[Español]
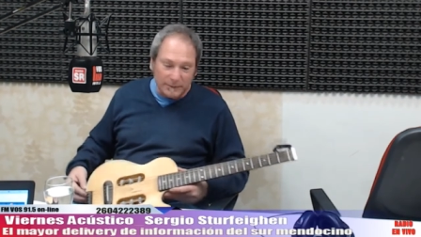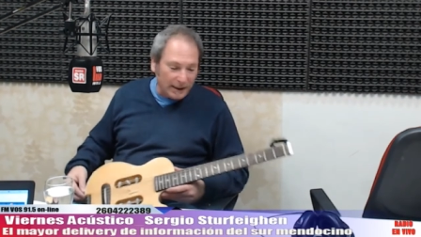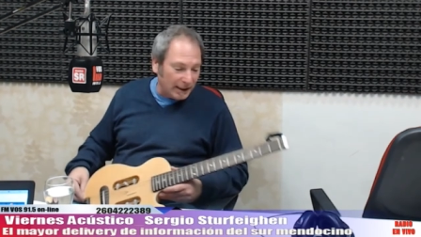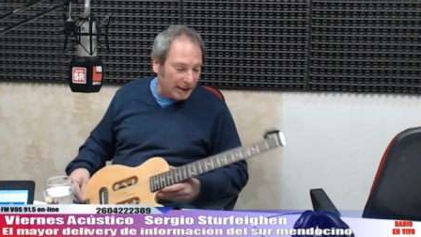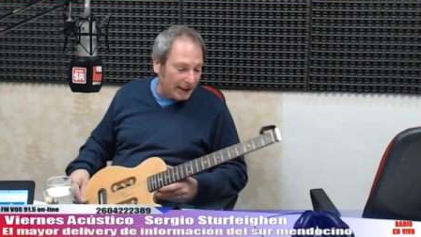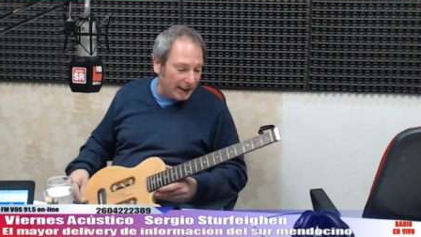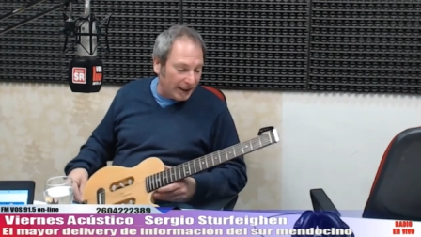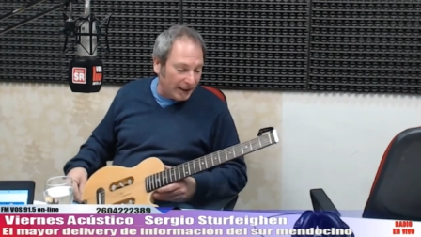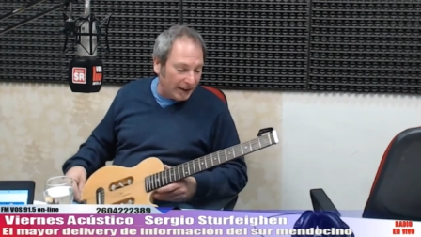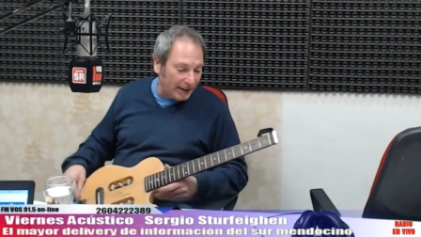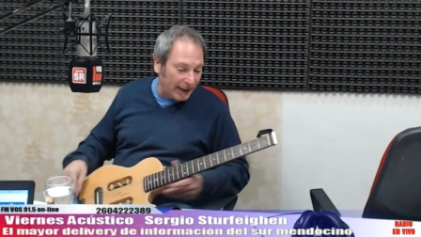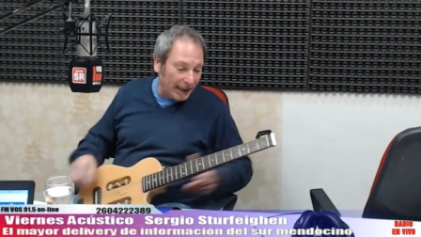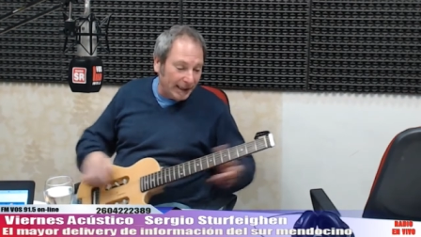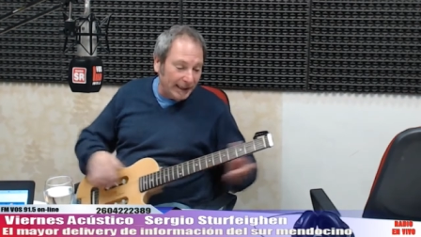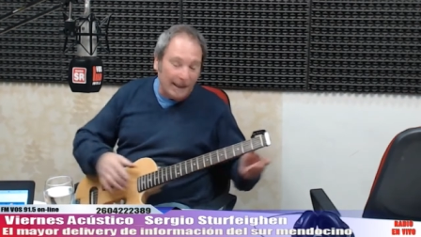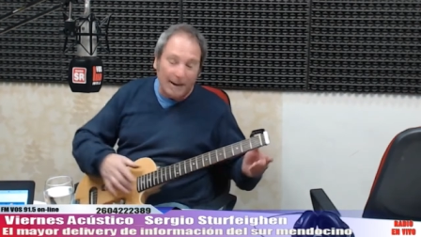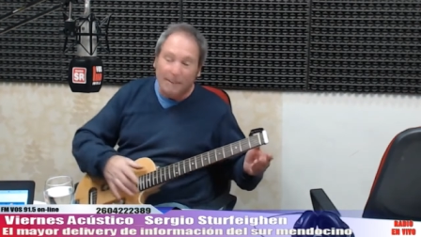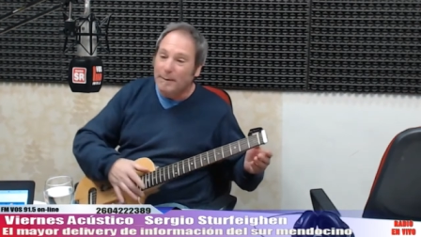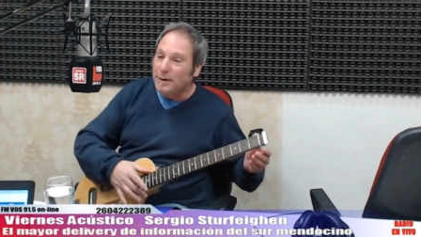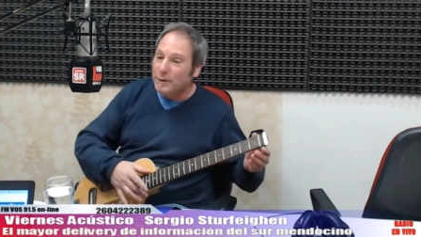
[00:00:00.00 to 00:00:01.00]
Eh, el
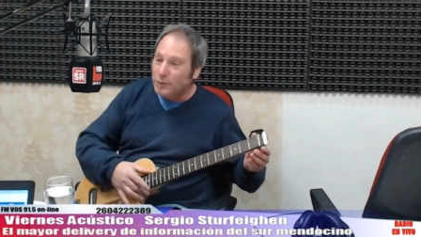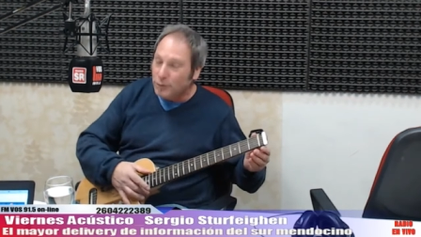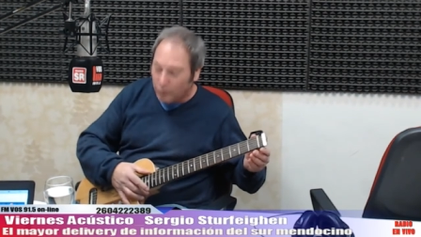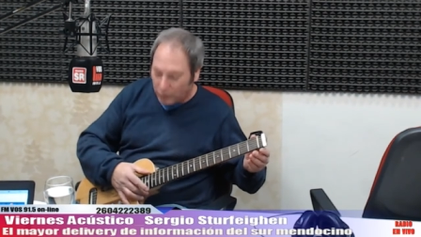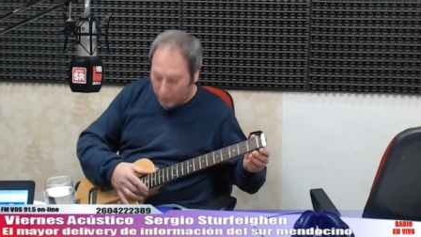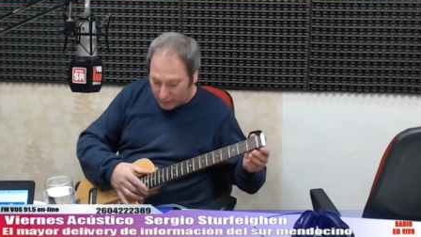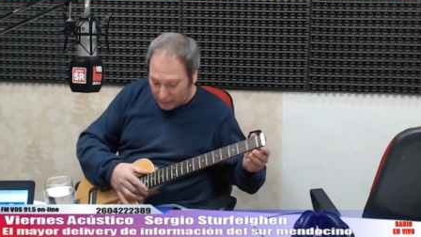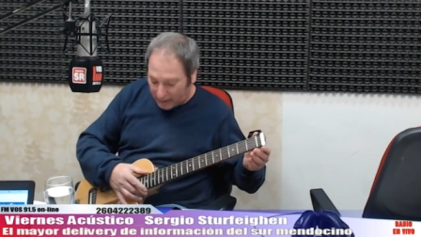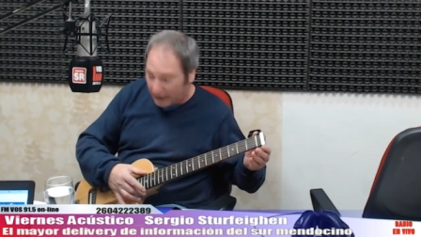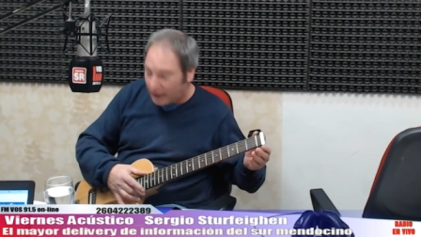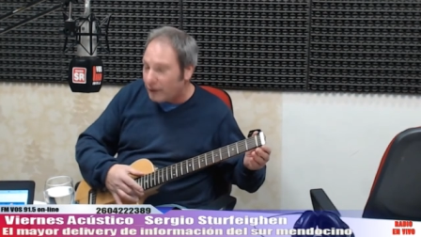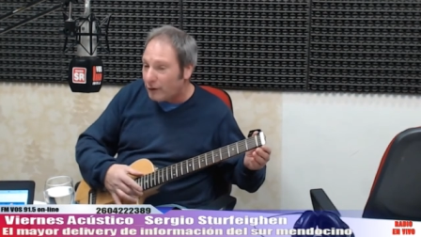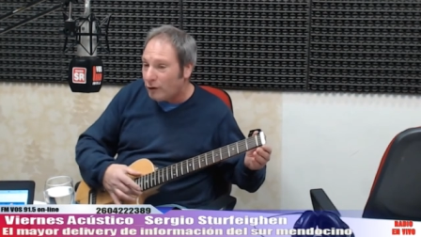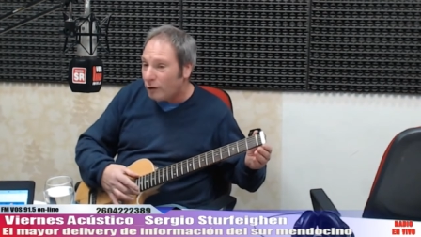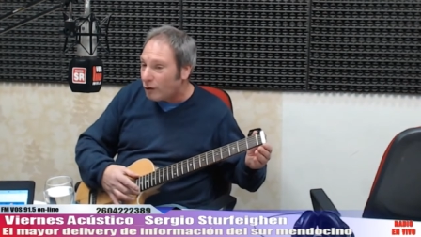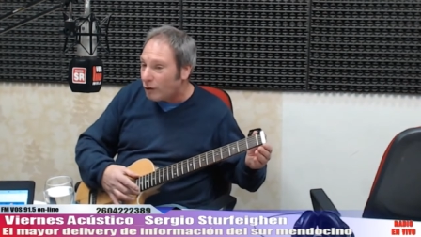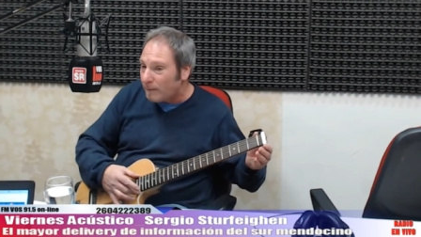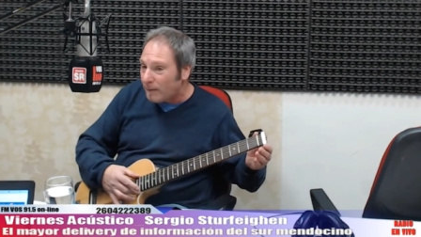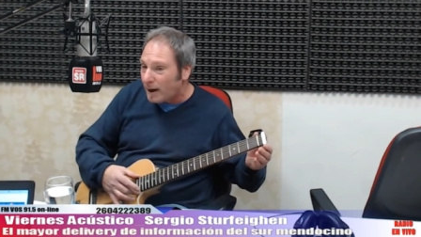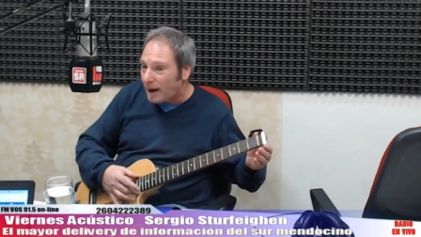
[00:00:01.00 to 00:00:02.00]
diapasón es
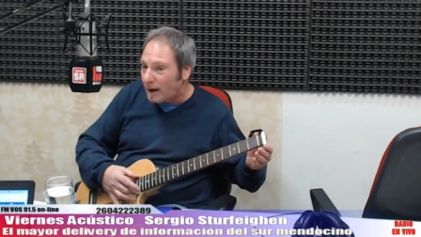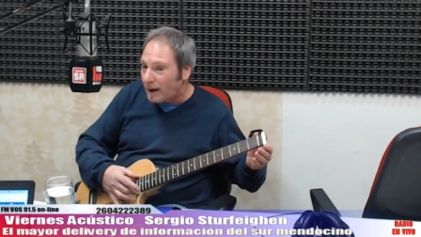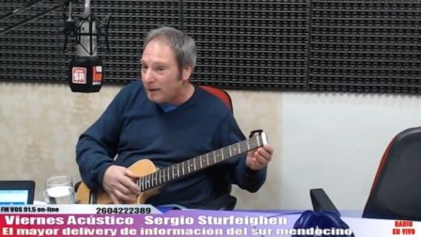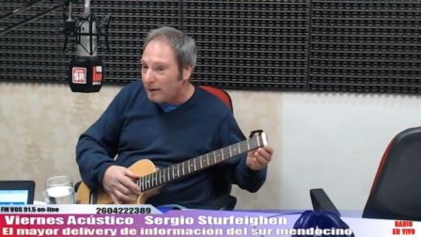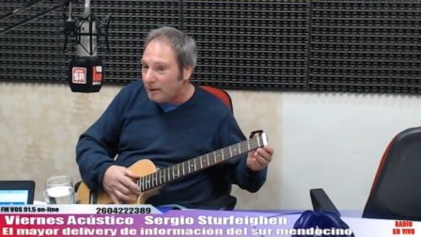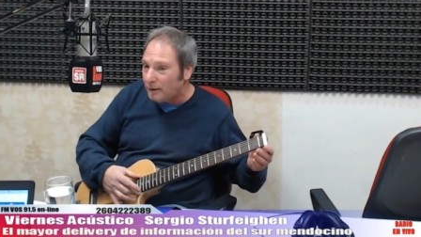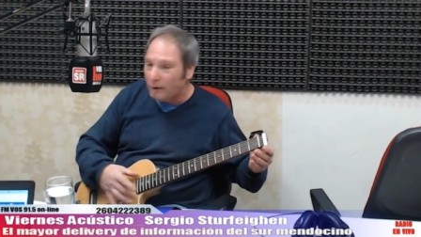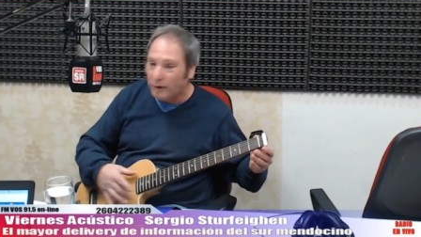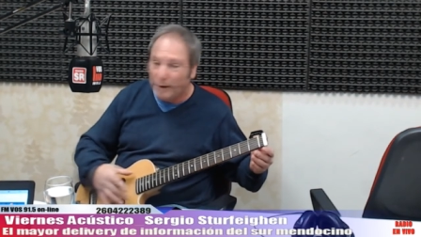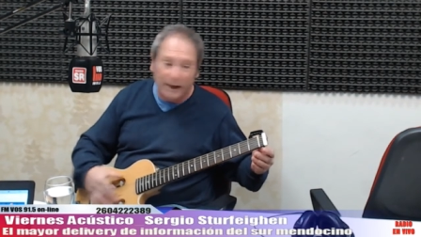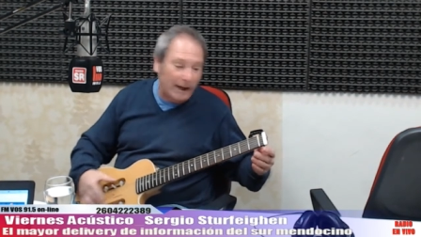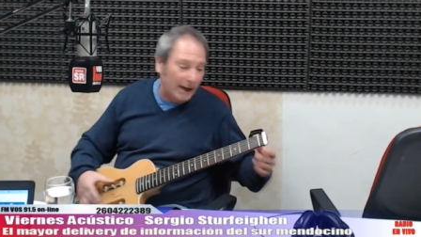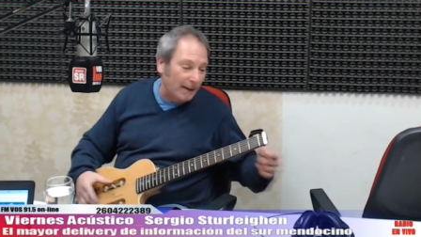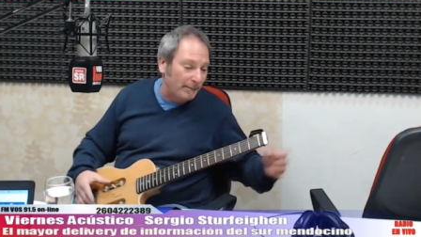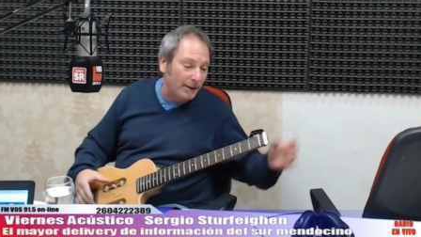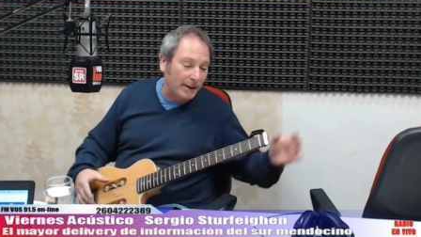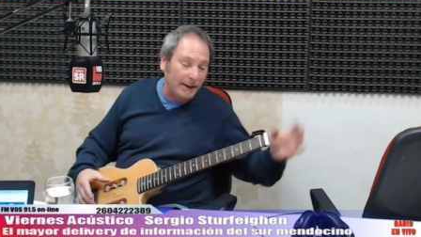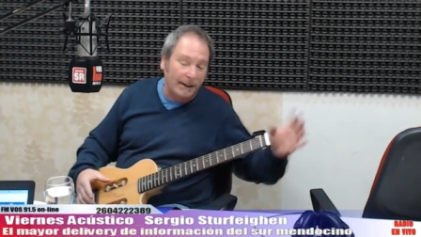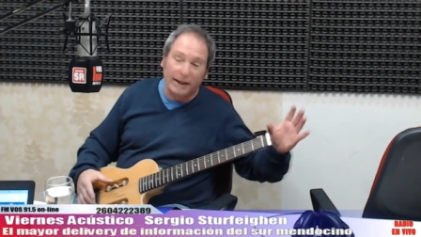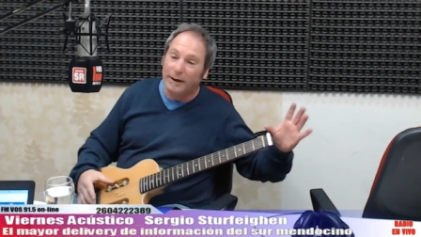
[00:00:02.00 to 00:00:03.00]
normal. Lo que
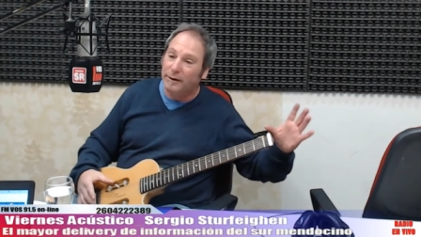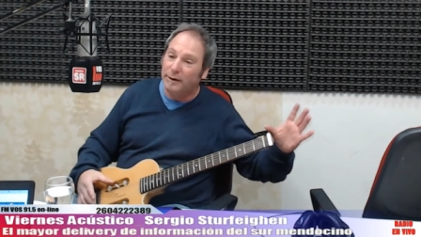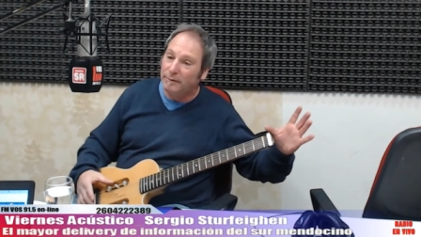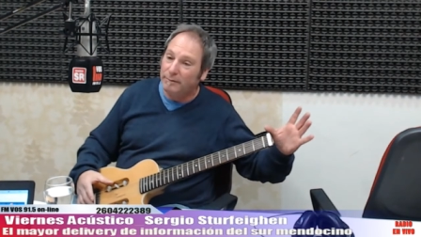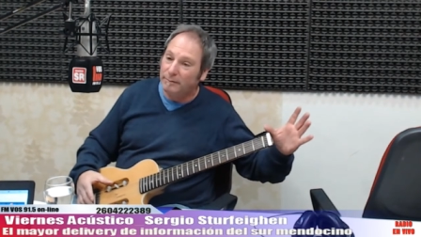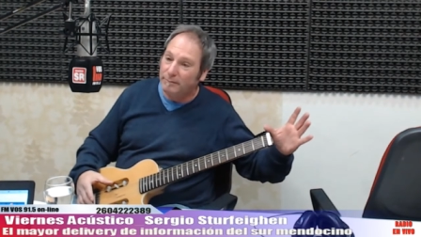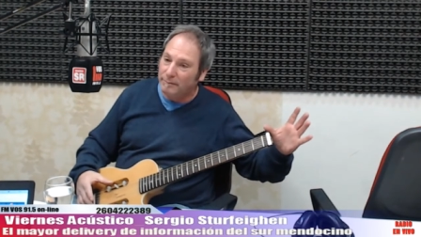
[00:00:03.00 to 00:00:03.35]
cambia es que